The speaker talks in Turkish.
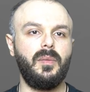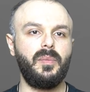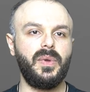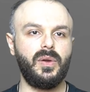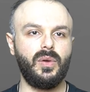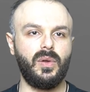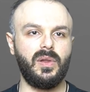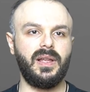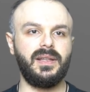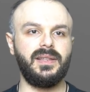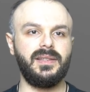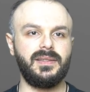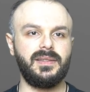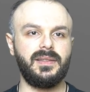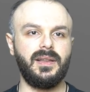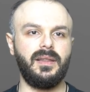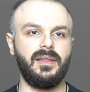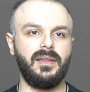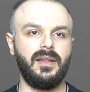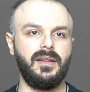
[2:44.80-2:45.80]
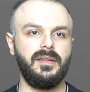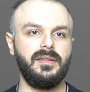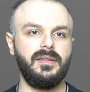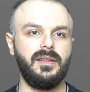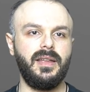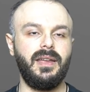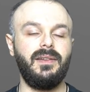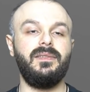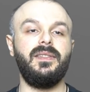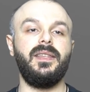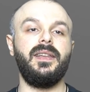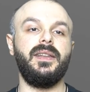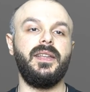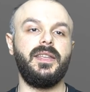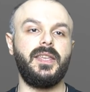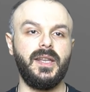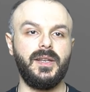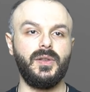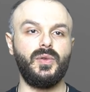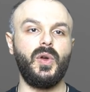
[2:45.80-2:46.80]
haberi olan insanlar evlerine
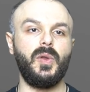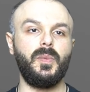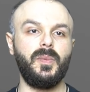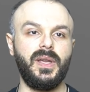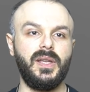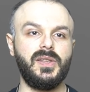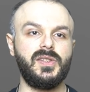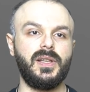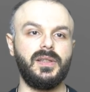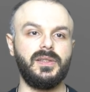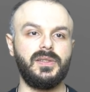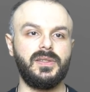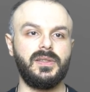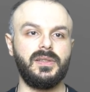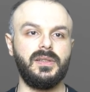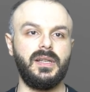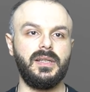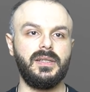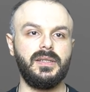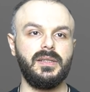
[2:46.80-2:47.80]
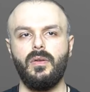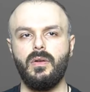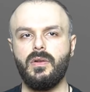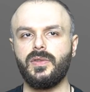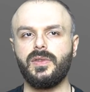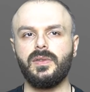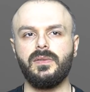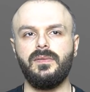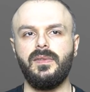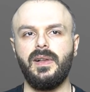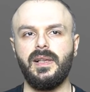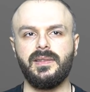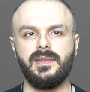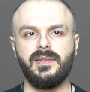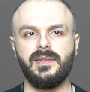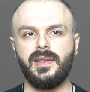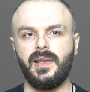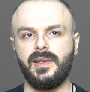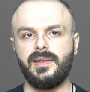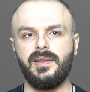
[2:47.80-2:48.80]
geri dönmeye çalıştılar. Orson
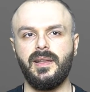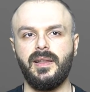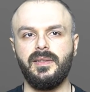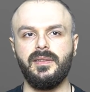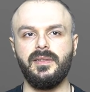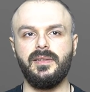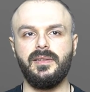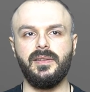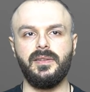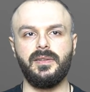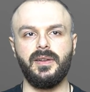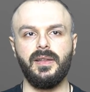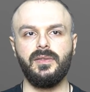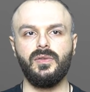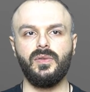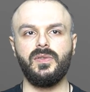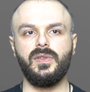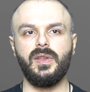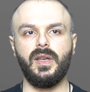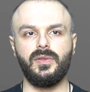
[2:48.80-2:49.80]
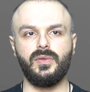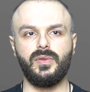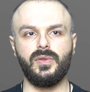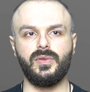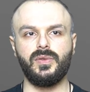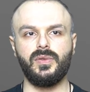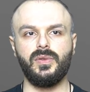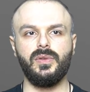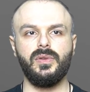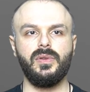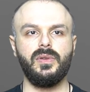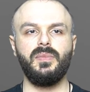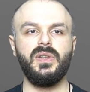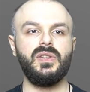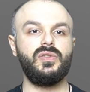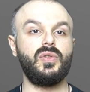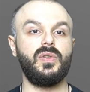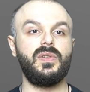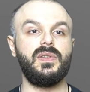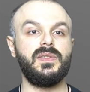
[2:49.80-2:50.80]
Welles'in seslendirdiği radyo tiyatrosu
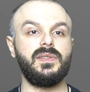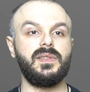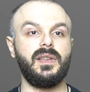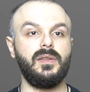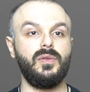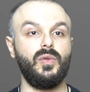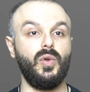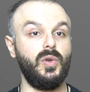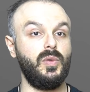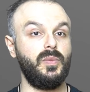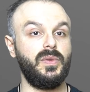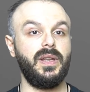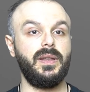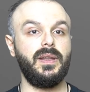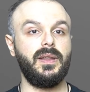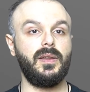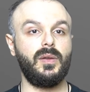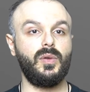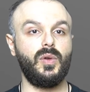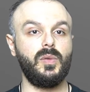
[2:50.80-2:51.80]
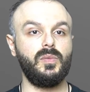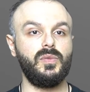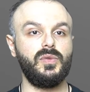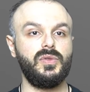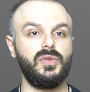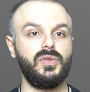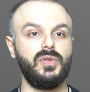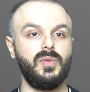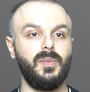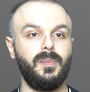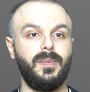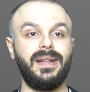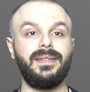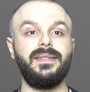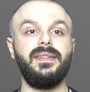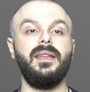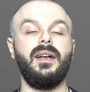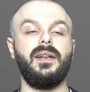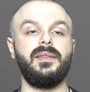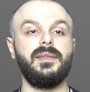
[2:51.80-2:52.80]
birçok insanın ölümüne neden olmuş,
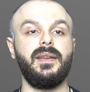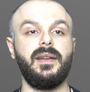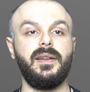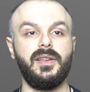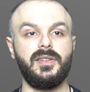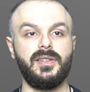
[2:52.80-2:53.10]
maddi hasar